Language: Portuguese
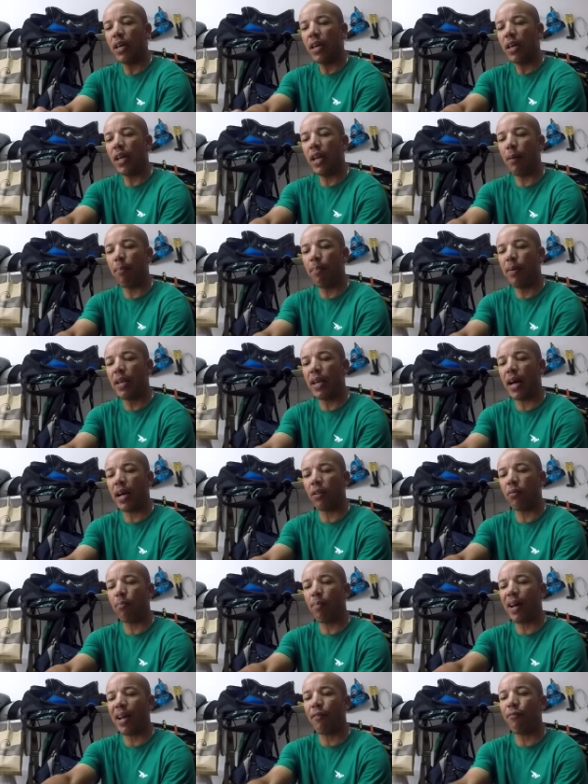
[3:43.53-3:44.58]
Ele é pinado.
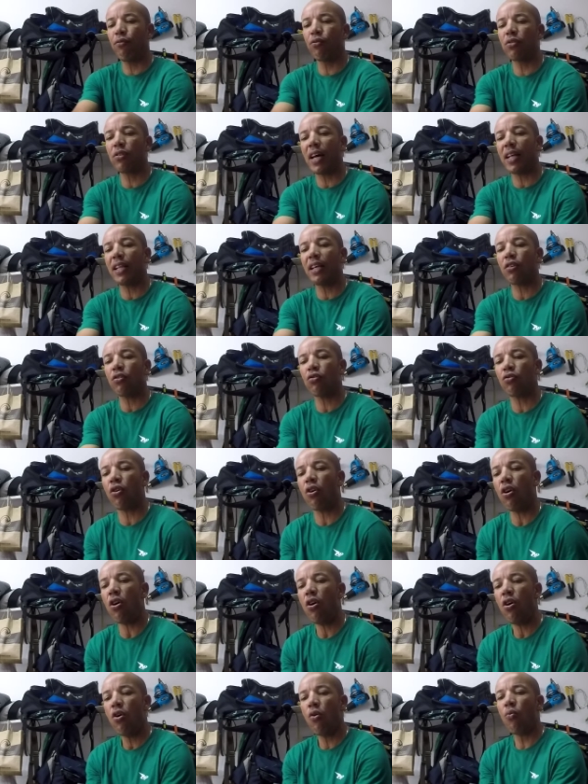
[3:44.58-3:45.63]
Parafusado é só